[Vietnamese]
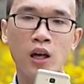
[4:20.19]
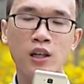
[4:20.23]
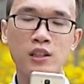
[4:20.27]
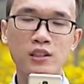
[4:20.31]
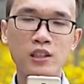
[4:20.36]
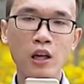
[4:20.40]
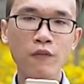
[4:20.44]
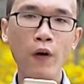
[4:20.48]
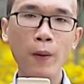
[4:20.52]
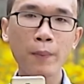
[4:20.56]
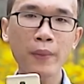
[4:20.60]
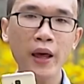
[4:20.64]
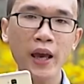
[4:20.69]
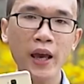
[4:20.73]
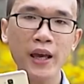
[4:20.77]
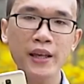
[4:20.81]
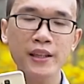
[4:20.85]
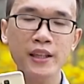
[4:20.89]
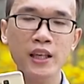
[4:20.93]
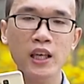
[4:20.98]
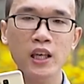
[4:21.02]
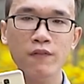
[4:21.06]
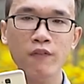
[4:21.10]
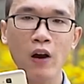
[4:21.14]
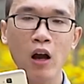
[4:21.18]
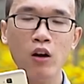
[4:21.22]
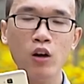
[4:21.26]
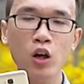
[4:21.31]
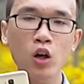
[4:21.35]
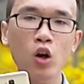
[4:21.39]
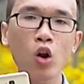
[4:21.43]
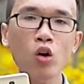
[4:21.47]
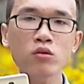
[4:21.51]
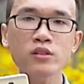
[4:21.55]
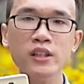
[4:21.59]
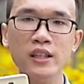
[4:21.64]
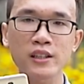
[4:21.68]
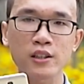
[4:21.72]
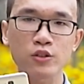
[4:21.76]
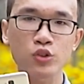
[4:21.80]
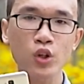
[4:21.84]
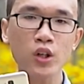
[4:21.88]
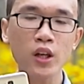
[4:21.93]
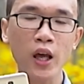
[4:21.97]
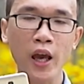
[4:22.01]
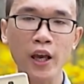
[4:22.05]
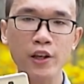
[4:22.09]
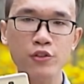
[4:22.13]
Sản phẩm này thì vào cái lúc nhà sản
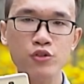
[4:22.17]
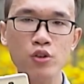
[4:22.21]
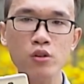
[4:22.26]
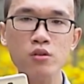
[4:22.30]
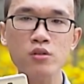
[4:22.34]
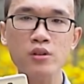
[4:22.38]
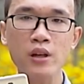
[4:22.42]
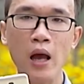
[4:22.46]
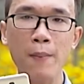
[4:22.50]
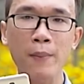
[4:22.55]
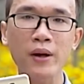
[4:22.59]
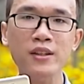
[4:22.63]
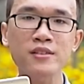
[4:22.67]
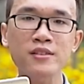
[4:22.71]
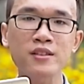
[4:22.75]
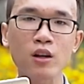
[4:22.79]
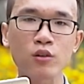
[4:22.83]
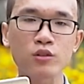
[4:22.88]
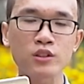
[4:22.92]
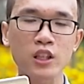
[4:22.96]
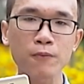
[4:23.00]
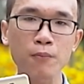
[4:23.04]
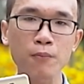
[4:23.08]
xuất Asus ra mắt dòng